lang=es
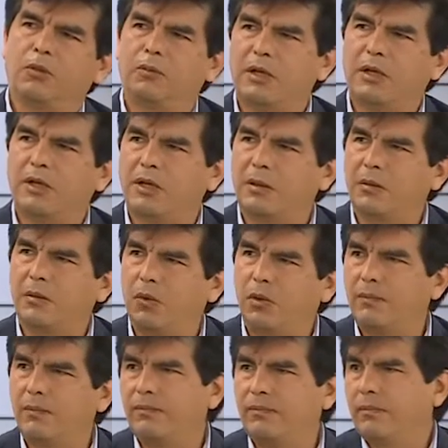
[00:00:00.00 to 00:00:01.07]
Bonifaz
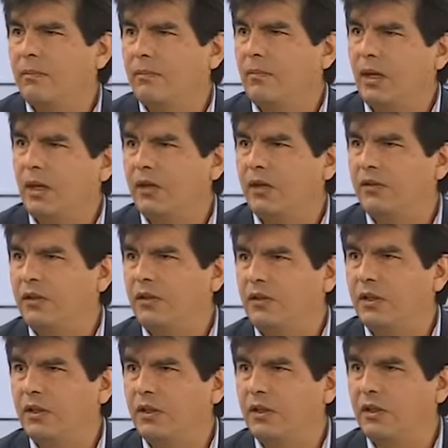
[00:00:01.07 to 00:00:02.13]
Carmona, hace
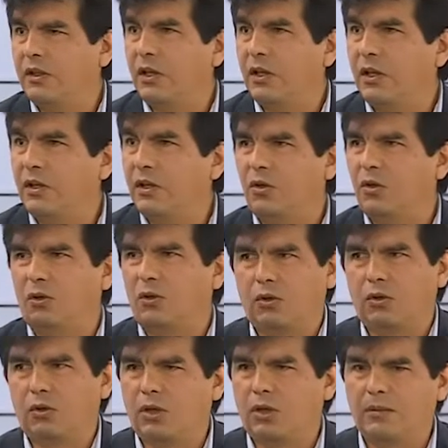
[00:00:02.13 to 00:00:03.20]
17 años que
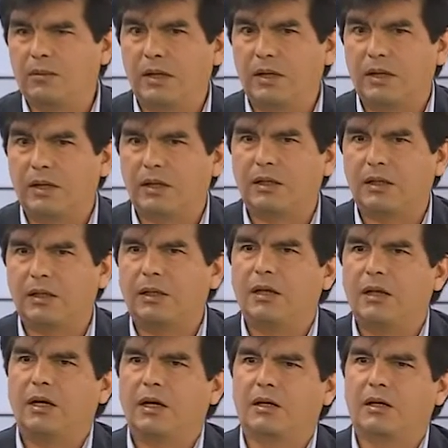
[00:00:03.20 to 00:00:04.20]
ordenó Gamarra,